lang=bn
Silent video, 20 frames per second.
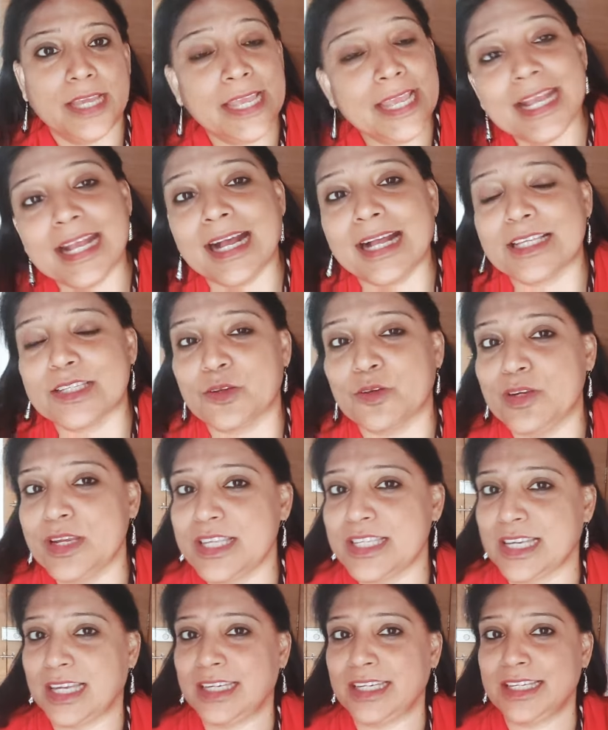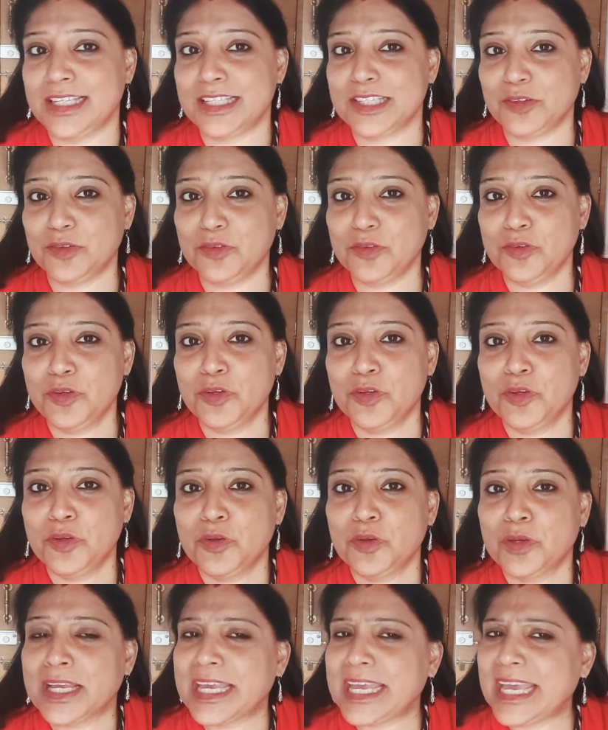এই কাজগুলি চালিয়ে যাও
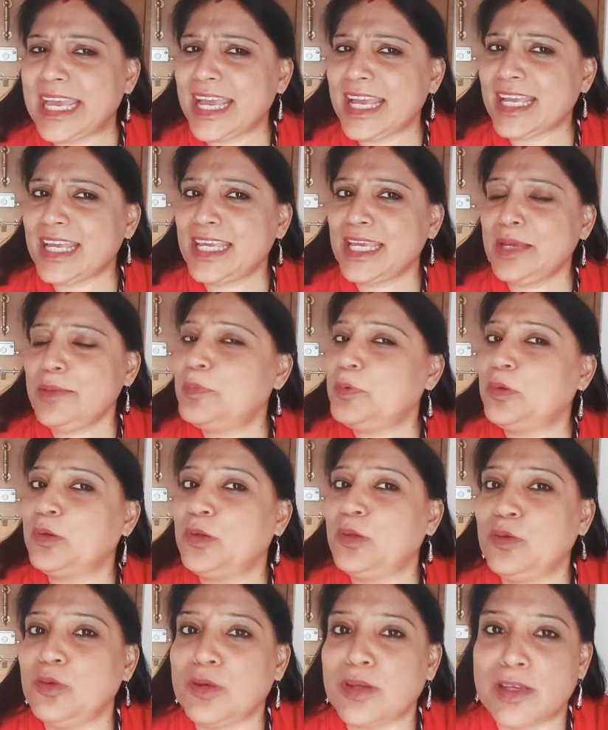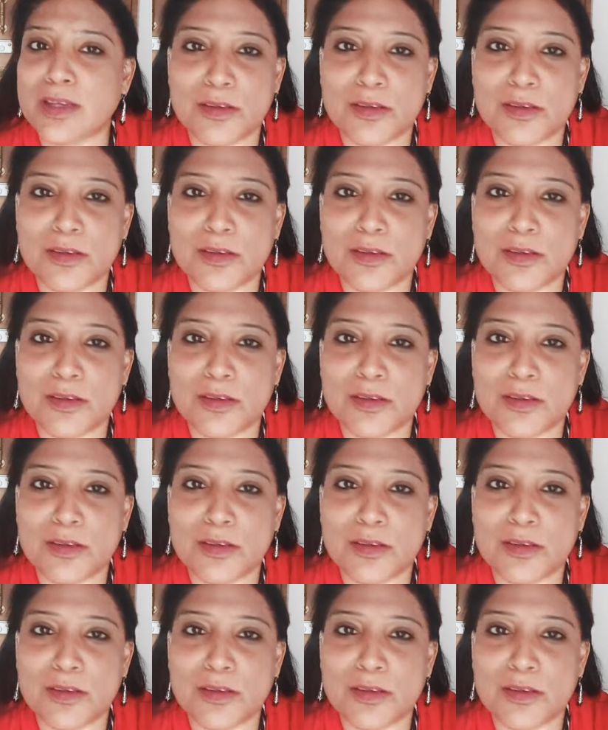কে কি বললো